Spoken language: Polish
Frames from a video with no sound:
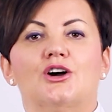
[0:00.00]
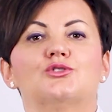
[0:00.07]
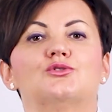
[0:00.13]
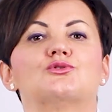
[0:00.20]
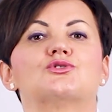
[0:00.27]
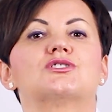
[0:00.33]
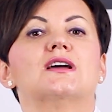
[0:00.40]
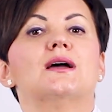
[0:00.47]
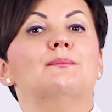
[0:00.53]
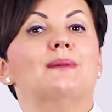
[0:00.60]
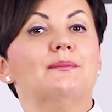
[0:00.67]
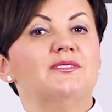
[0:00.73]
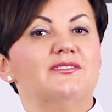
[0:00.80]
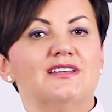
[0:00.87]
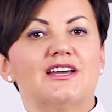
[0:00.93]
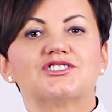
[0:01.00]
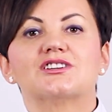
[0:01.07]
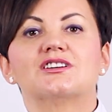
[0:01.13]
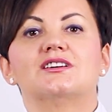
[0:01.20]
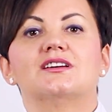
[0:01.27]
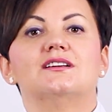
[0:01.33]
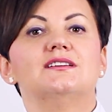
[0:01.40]
Otóż mamy w
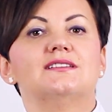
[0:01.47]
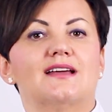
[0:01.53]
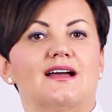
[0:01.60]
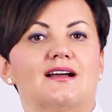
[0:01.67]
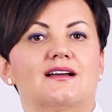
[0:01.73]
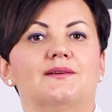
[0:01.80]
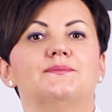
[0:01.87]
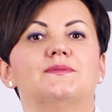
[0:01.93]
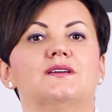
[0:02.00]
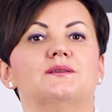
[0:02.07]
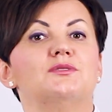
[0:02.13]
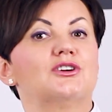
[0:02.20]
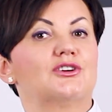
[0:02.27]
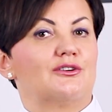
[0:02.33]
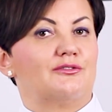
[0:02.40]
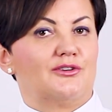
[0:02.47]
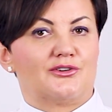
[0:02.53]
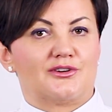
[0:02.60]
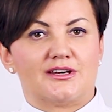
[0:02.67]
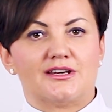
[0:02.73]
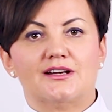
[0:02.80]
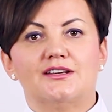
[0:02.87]
naszych jelitach y,
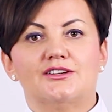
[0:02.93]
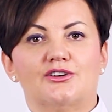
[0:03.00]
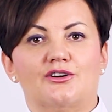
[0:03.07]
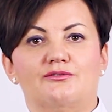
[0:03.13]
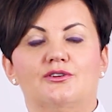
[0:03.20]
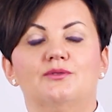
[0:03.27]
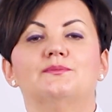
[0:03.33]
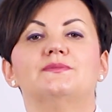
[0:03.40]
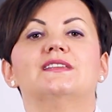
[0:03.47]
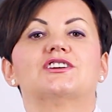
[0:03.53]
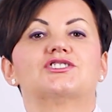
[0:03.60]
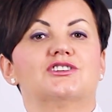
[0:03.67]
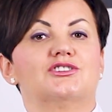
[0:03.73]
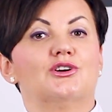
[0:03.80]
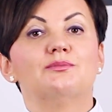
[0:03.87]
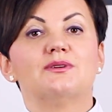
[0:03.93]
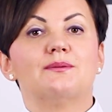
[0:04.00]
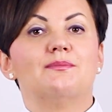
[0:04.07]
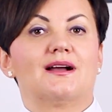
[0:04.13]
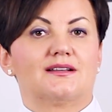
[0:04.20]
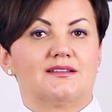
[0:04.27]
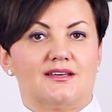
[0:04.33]
mikroflorę jelitową, nasze dobre
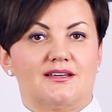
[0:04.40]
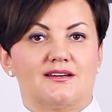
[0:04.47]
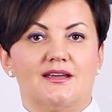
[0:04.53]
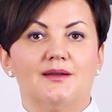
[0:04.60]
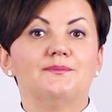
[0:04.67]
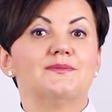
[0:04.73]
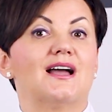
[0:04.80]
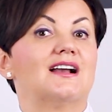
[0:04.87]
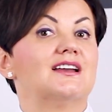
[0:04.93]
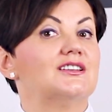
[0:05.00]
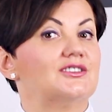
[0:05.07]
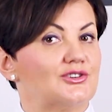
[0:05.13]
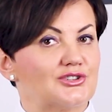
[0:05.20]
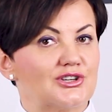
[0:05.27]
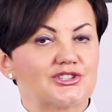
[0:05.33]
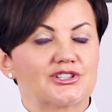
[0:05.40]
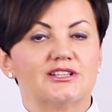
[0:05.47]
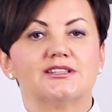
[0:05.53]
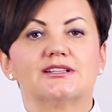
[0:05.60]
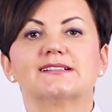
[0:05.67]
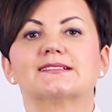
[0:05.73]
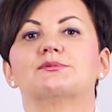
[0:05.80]
bakterie, ale i troszeczkę
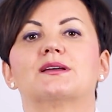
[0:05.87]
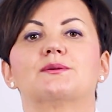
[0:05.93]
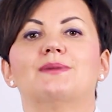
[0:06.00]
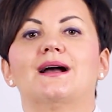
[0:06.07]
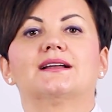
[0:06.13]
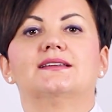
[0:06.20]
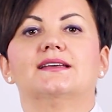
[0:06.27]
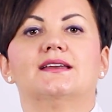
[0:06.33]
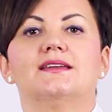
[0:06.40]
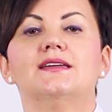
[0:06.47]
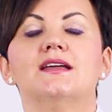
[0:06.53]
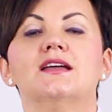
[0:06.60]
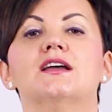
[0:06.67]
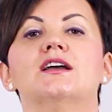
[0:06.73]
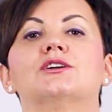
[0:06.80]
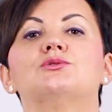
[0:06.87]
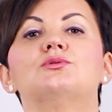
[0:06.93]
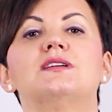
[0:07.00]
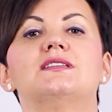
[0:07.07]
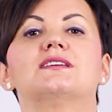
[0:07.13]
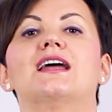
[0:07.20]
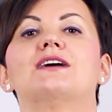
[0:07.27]
tych złych bakterii,
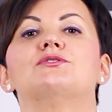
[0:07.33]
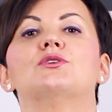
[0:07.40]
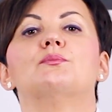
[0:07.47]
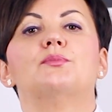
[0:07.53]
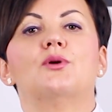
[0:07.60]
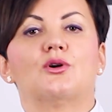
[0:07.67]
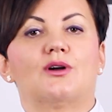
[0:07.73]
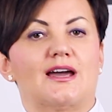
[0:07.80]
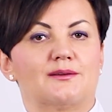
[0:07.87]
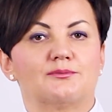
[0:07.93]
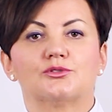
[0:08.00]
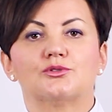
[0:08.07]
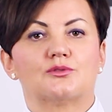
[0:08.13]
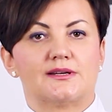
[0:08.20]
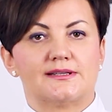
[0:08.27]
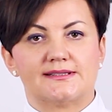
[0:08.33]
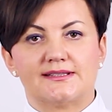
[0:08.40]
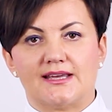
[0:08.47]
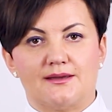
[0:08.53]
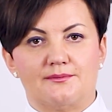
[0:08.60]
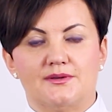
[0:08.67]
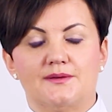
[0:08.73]
które trawią pokarm, który
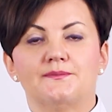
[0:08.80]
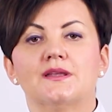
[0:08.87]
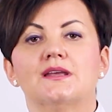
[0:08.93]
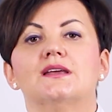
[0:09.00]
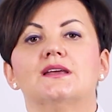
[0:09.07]
zjemy.